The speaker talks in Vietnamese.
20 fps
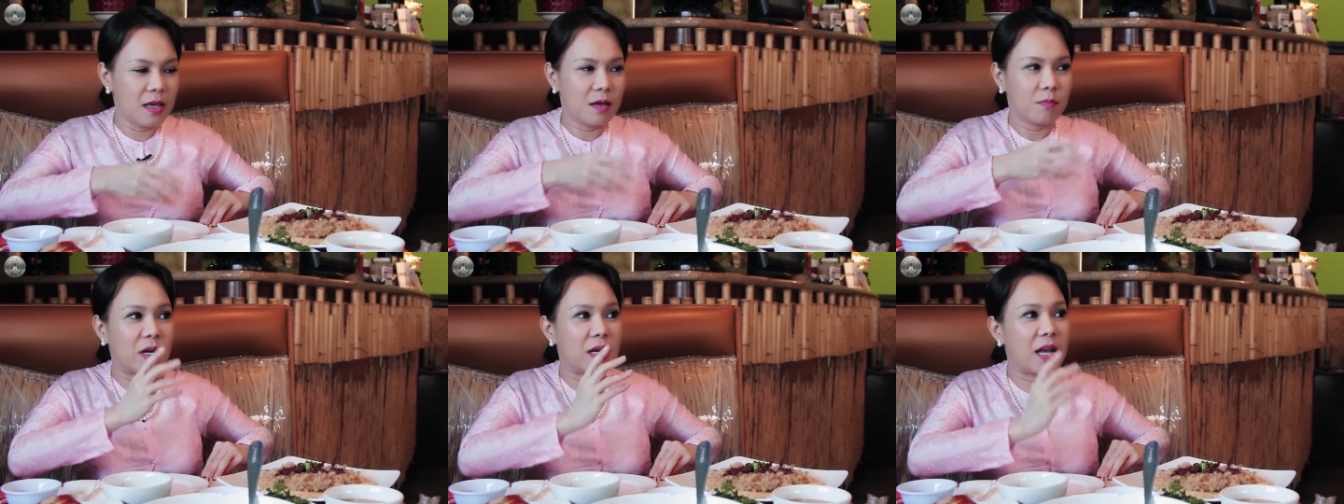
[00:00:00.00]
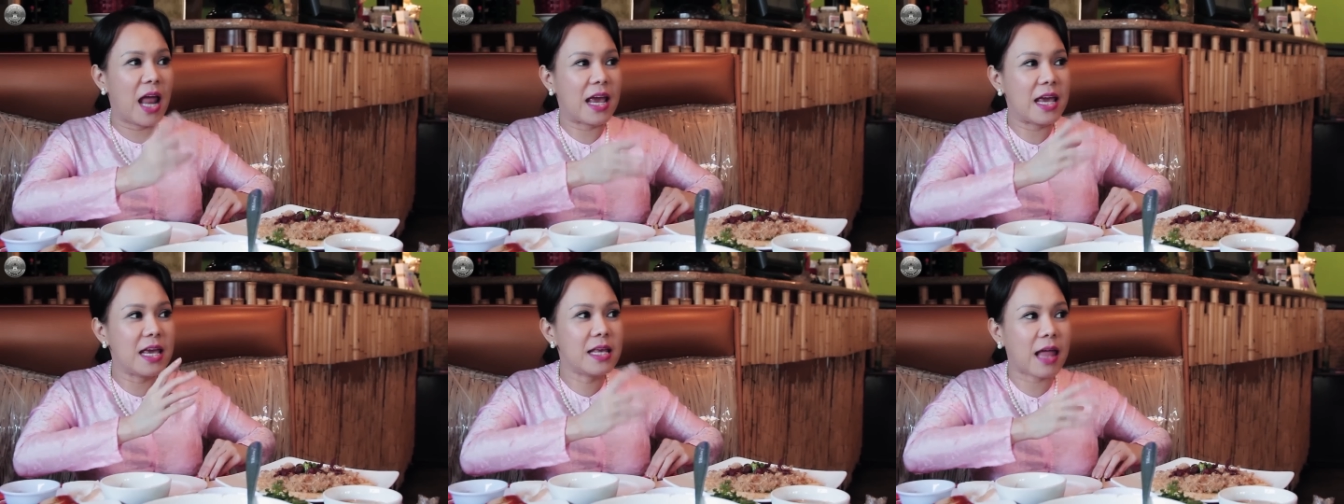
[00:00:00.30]
mình
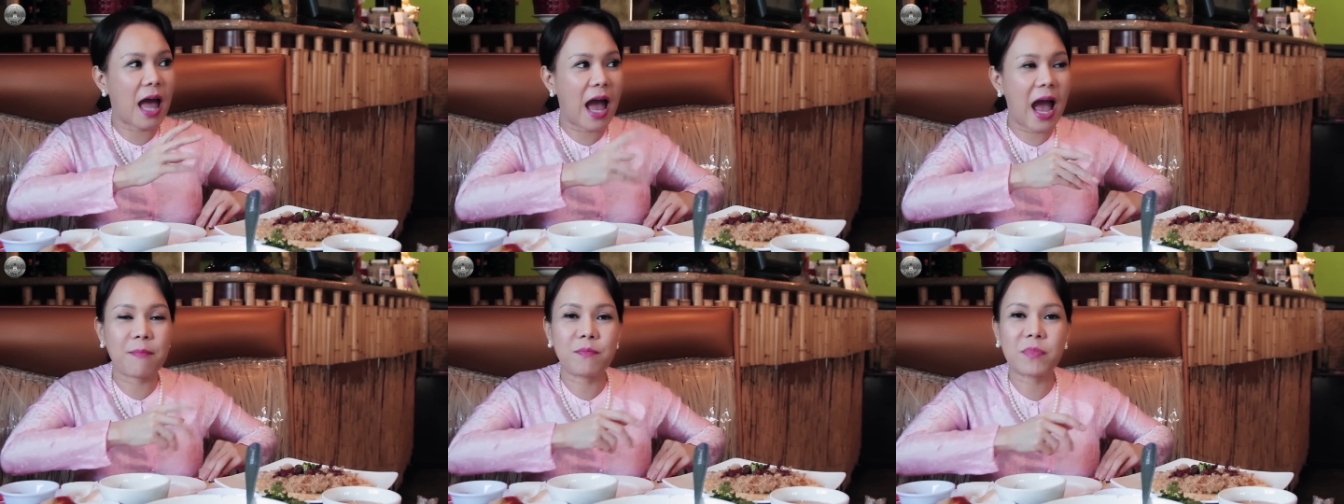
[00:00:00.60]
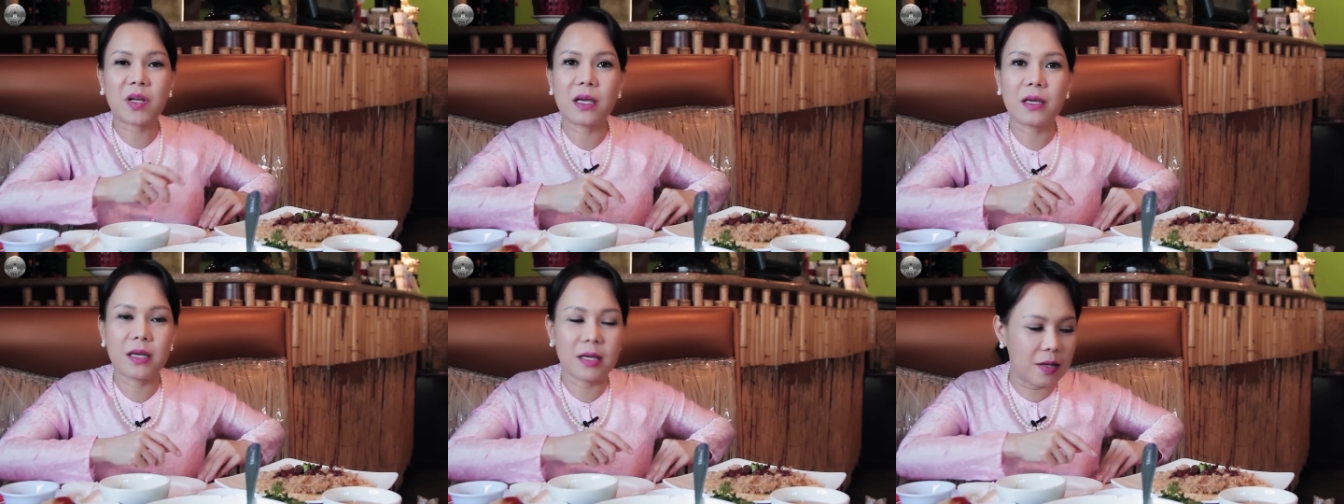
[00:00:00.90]
đẩy tạm
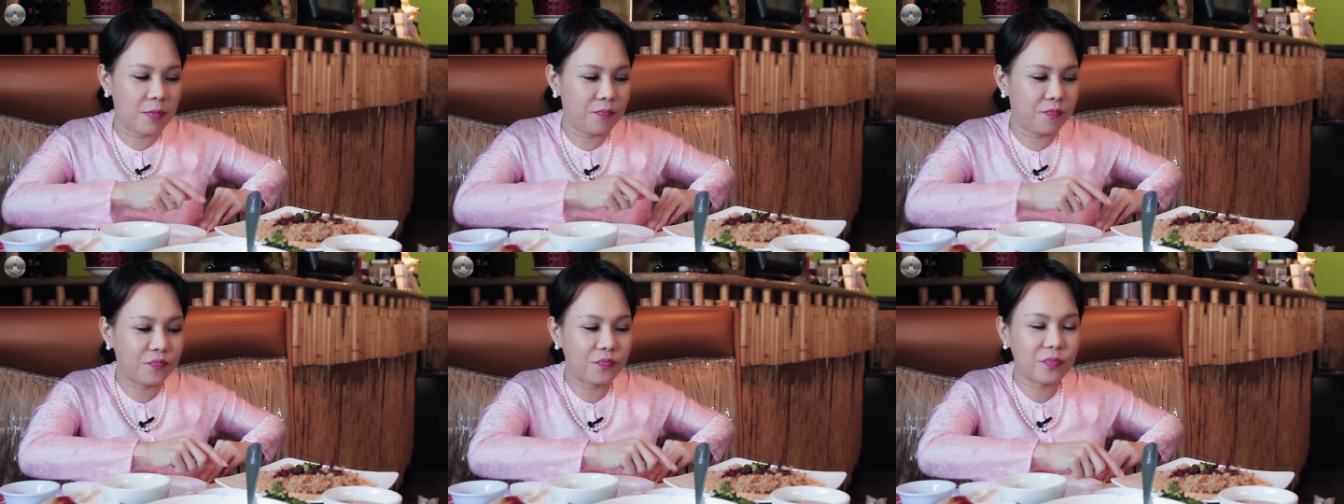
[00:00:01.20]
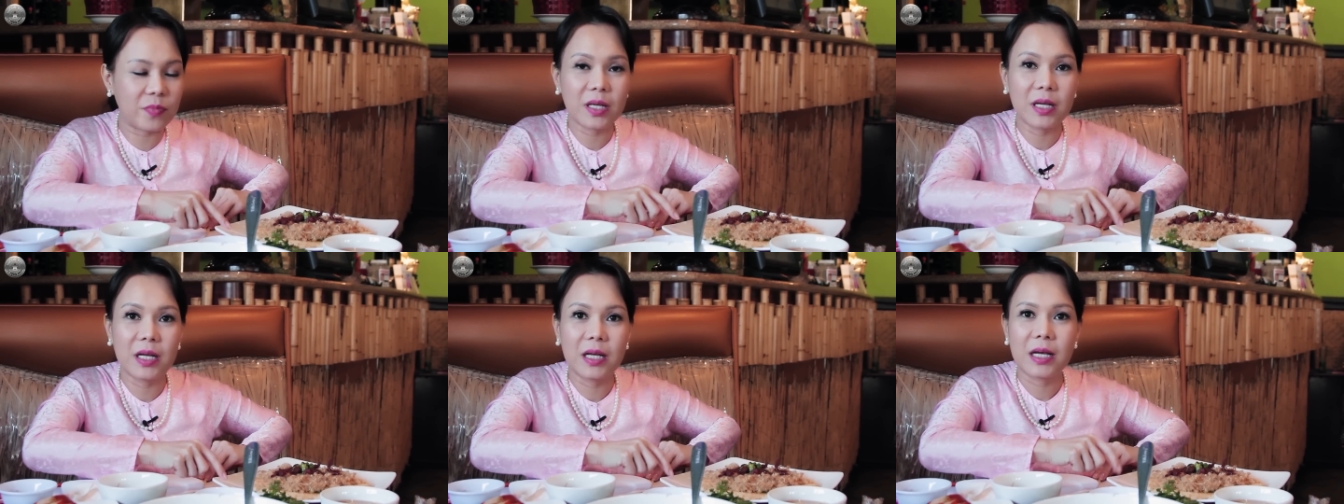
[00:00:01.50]
cái um,
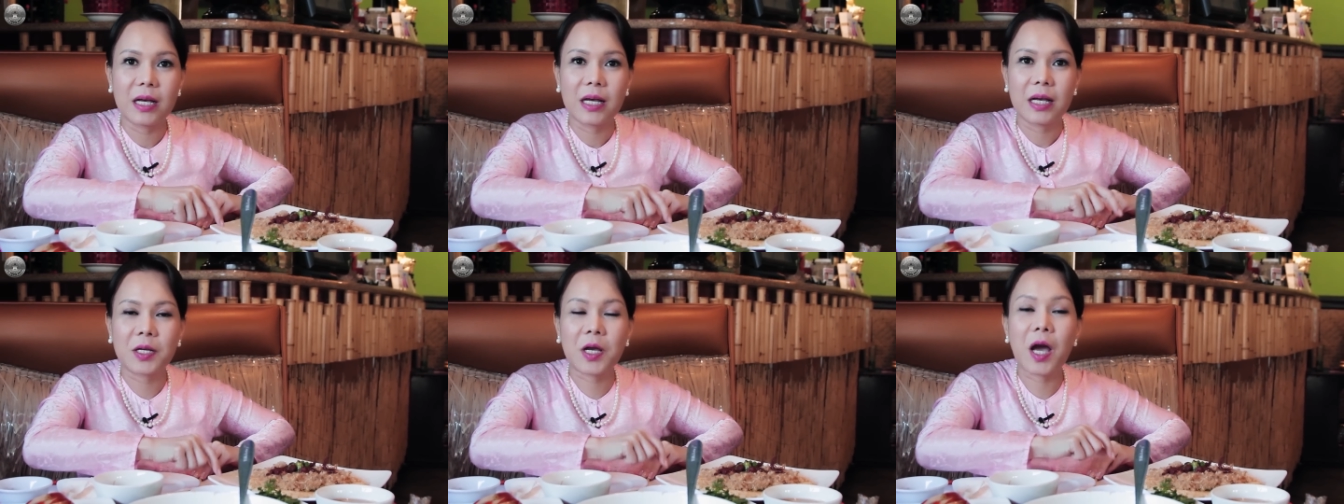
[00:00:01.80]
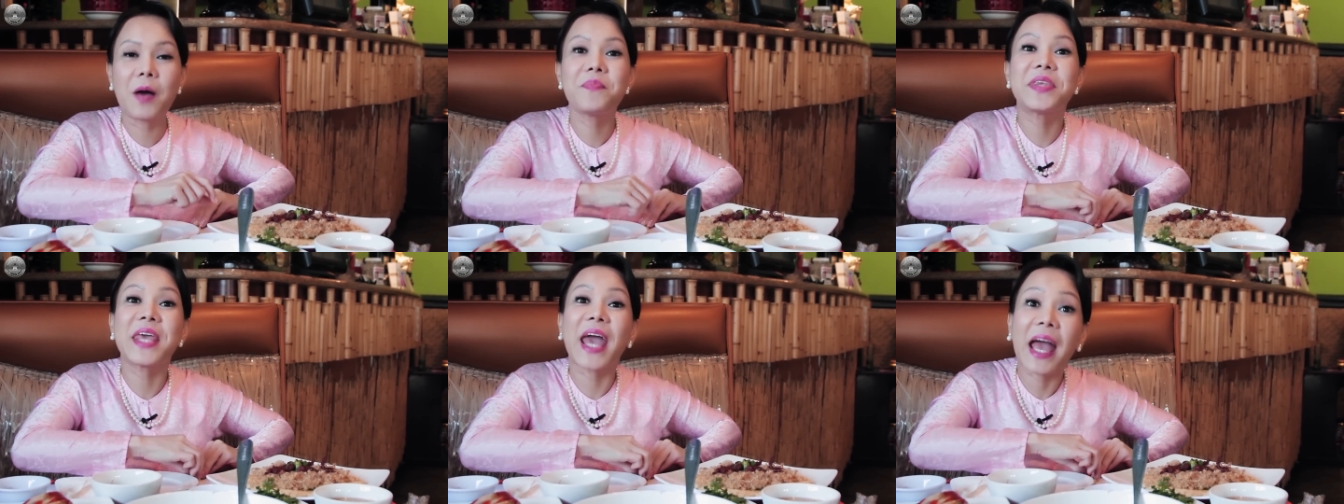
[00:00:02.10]

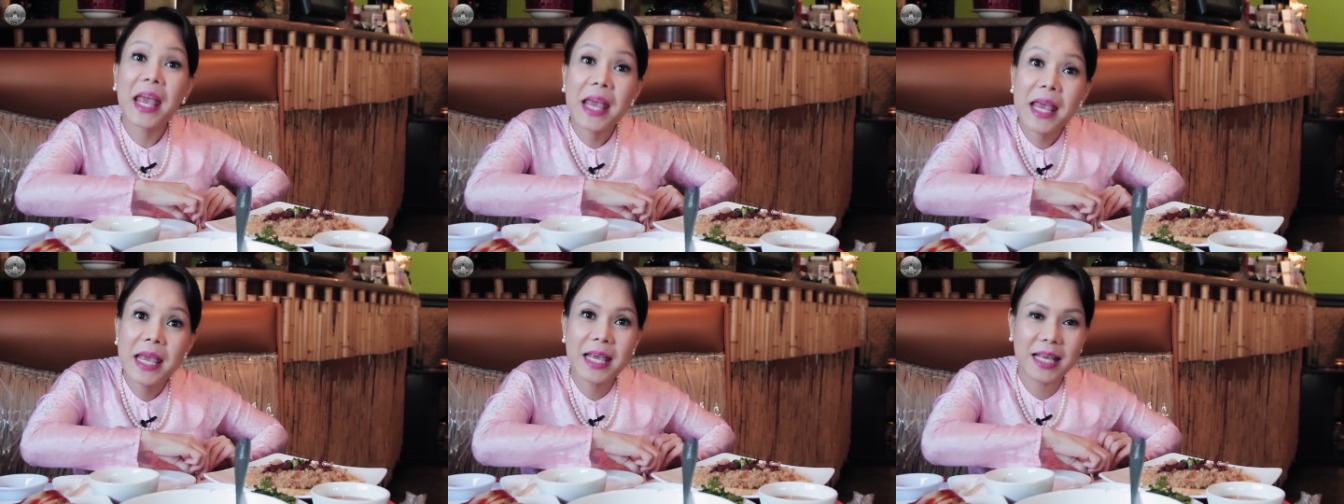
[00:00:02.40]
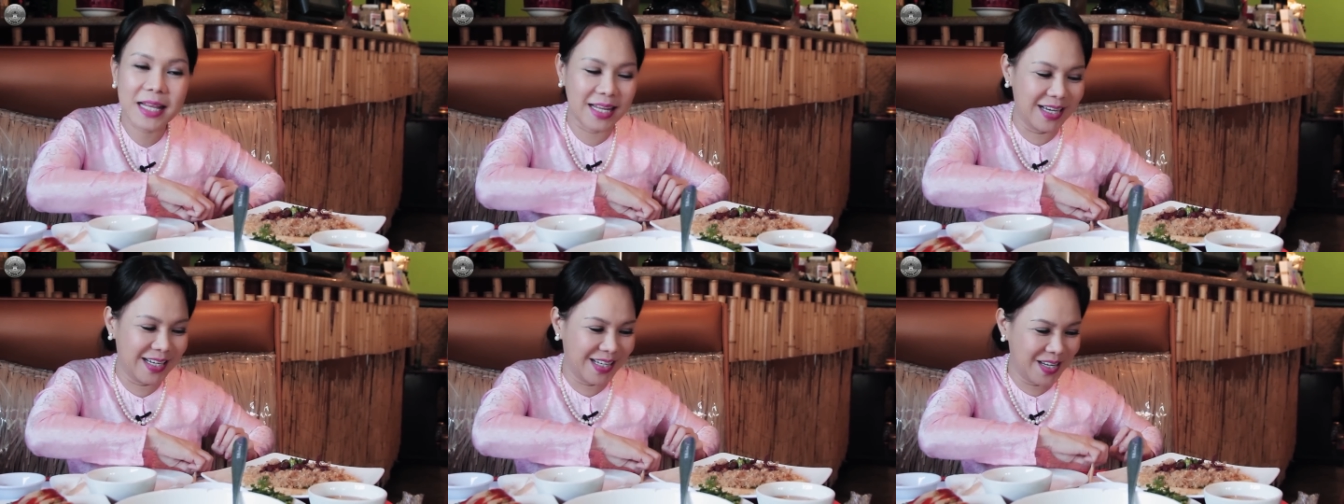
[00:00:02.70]
cơm cháy.
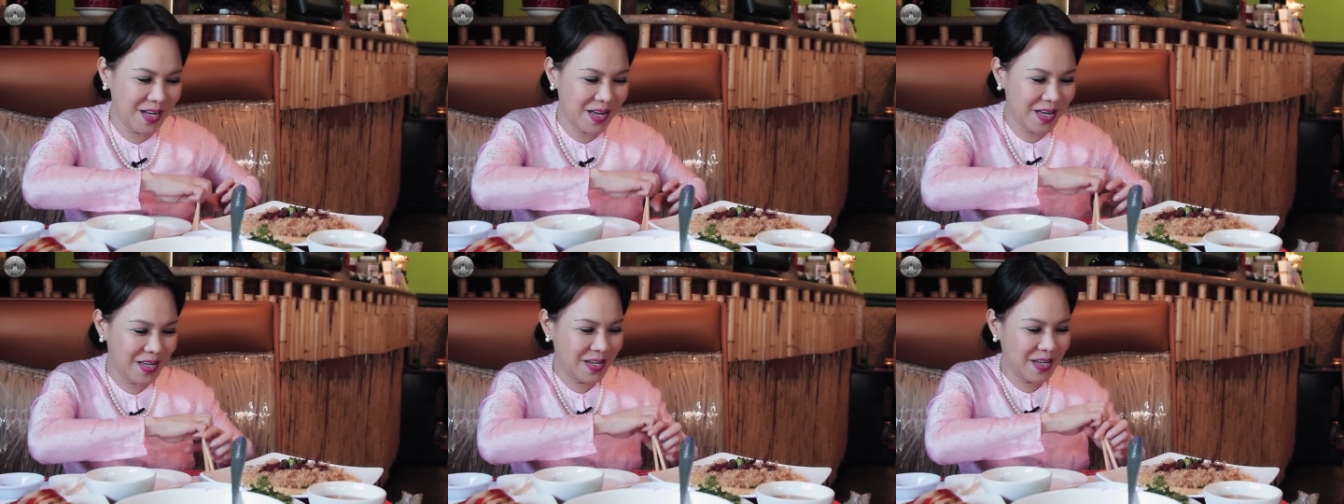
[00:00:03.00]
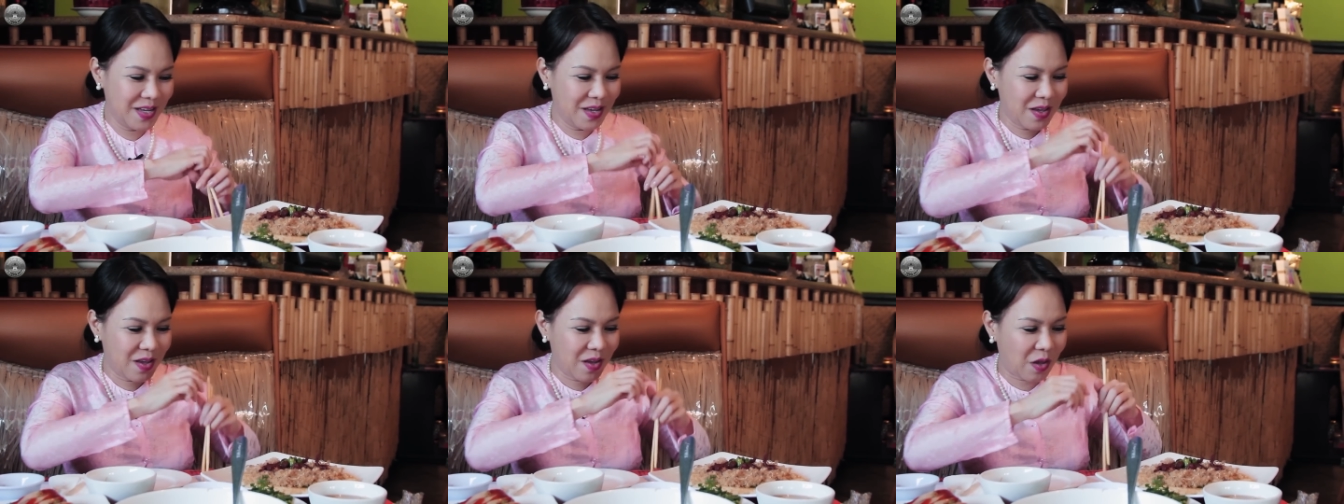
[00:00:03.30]

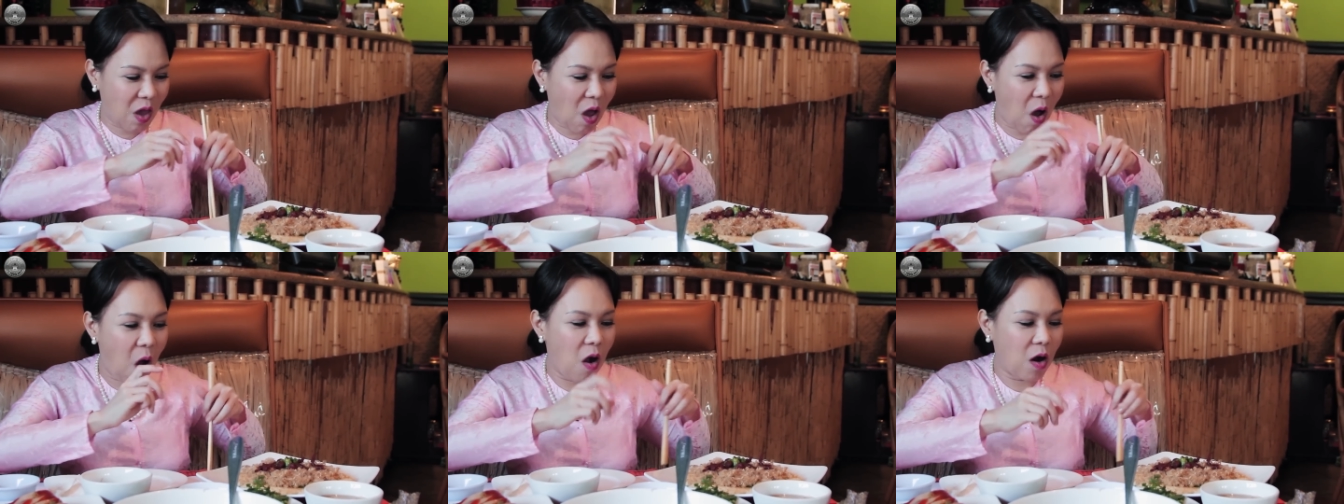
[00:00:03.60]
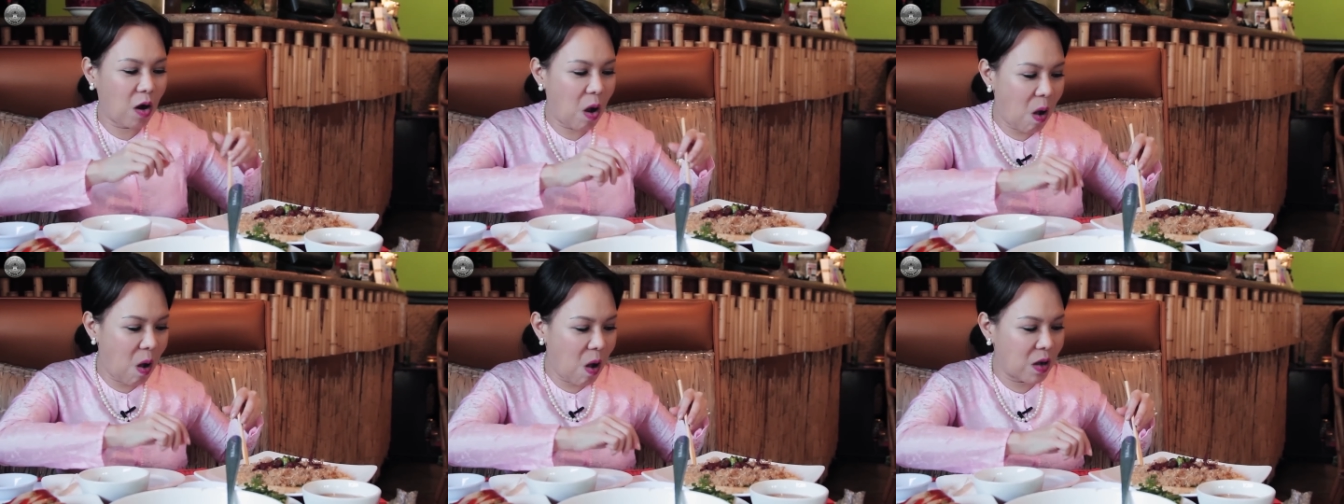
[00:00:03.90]
Giòn
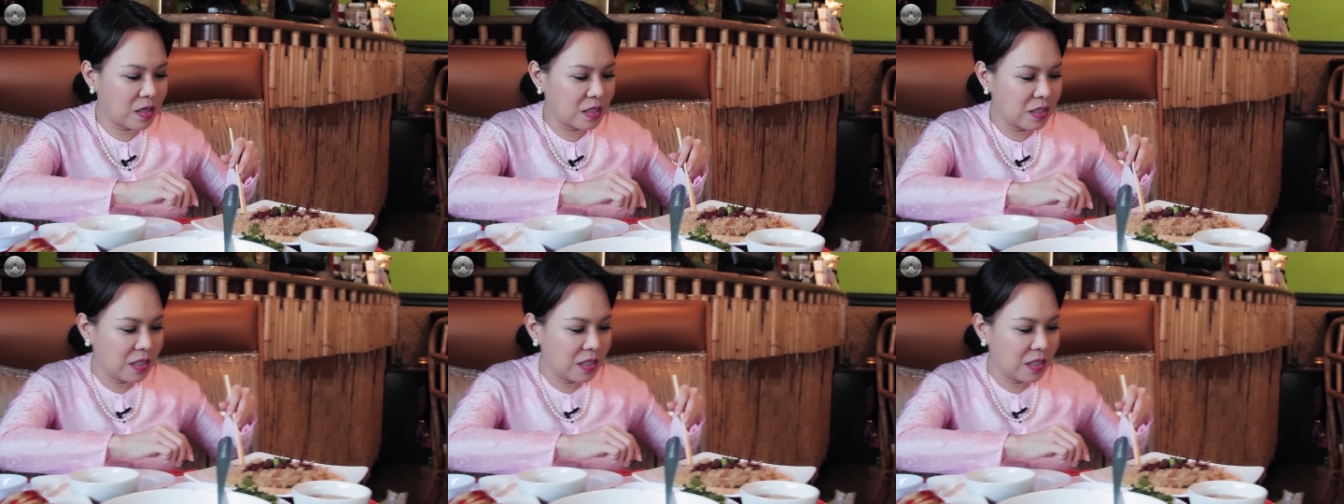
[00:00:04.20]
ngon.